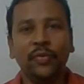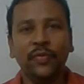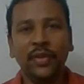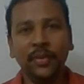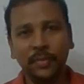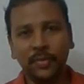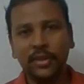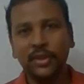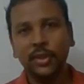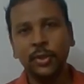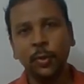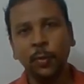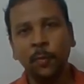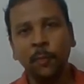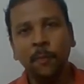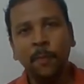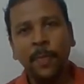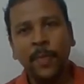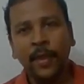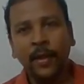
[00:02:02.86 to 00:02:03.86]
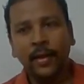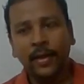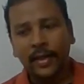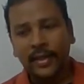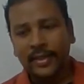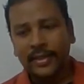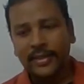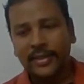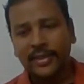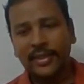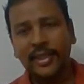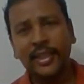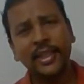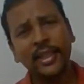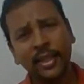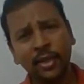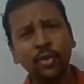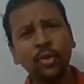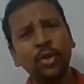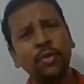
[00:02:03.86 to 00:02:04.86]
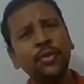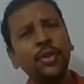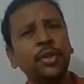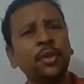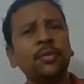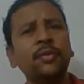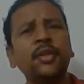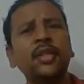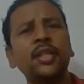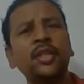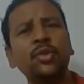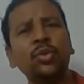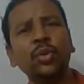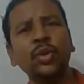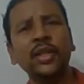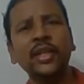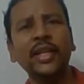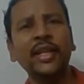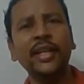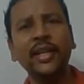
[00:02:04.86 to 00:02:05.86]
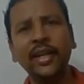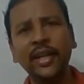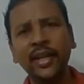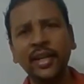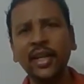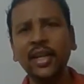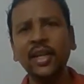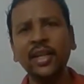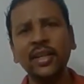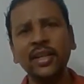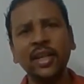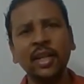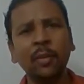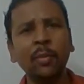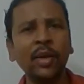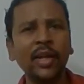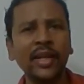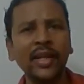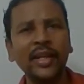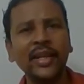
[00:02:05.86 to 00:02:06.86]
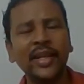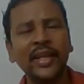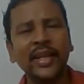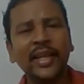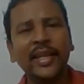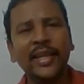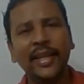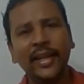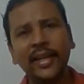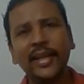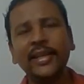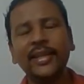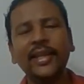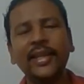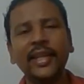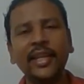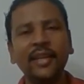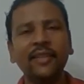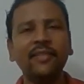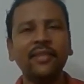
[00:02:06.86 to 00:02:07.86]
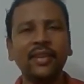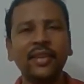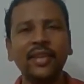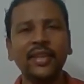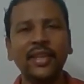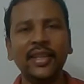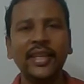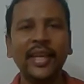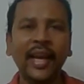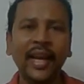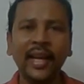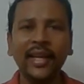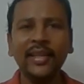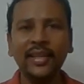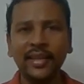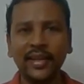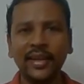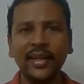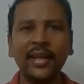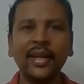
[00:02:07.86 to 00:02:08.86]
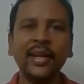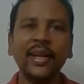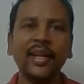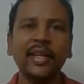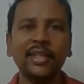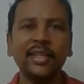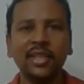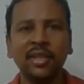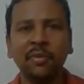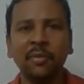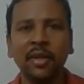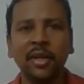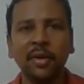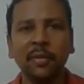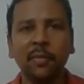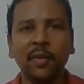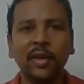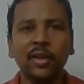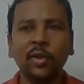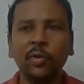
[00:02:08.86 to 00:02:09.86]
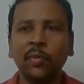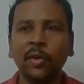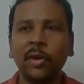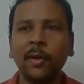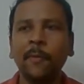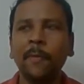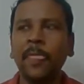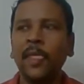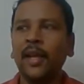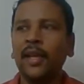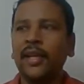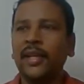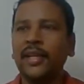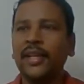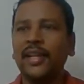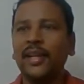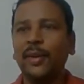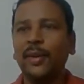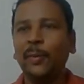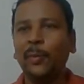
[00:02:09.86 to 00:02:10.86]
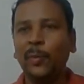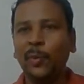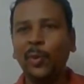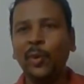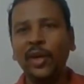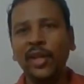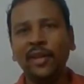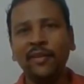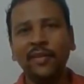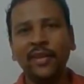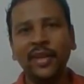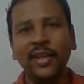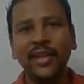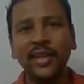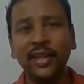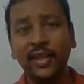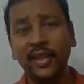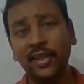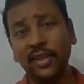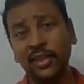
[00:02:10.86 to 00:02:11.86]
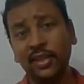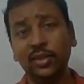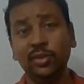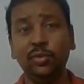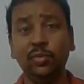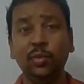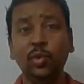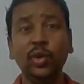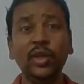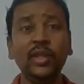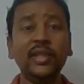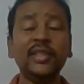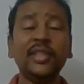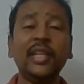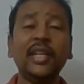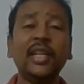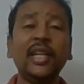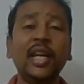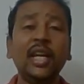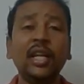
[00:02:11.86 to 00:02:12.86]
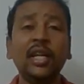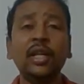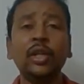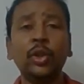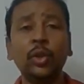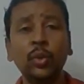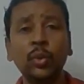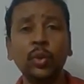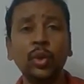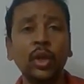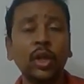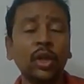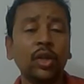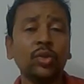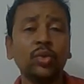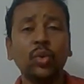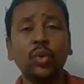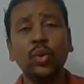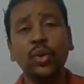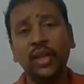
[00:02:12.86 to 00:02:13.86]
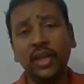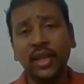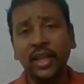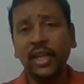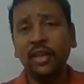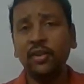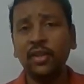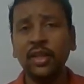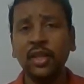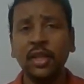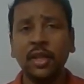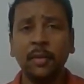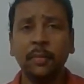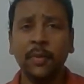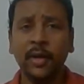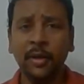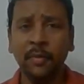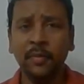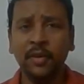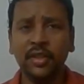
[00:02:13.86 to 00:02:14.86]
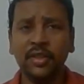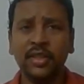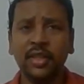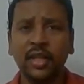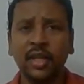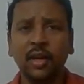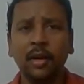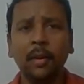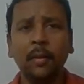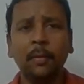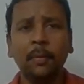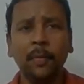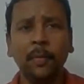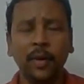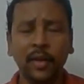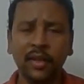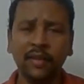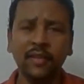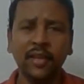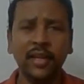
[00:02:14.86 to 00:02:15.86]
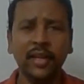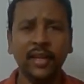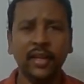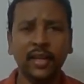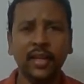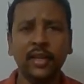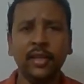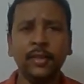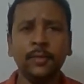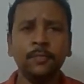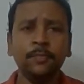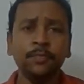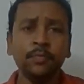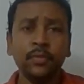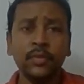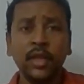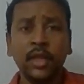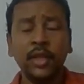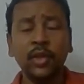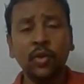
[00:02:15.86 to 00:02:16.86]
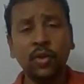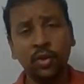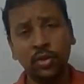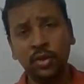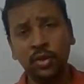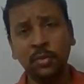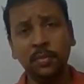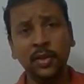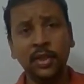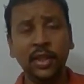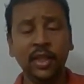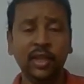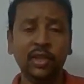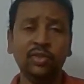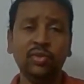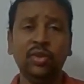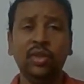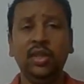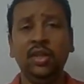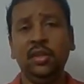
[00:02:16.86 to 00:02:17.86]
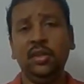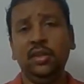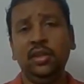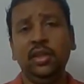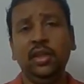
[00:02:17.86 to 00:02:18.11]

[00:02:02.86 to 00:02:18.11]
வி மிஸ் யூ இன்னொரு விஷயம் ஸோ இந்த ட்ரெண்ட்லேருந்து நம்மளுக்கு என்ன தெரிய வருது ஏன் இது ட்ரெண்ட் ஆச்சு அப்படின்னு பார்த்தோம்னா மோடி அவர் மோடி சர்க்கார் டூ ஸோ இன்றைக்கி வந்து ப்ரைம் மினிஸ்டராக பதவி இருக்கிறாரு இன்னொன்று வந்து பார்த்திங்கன்னு சொன்னால்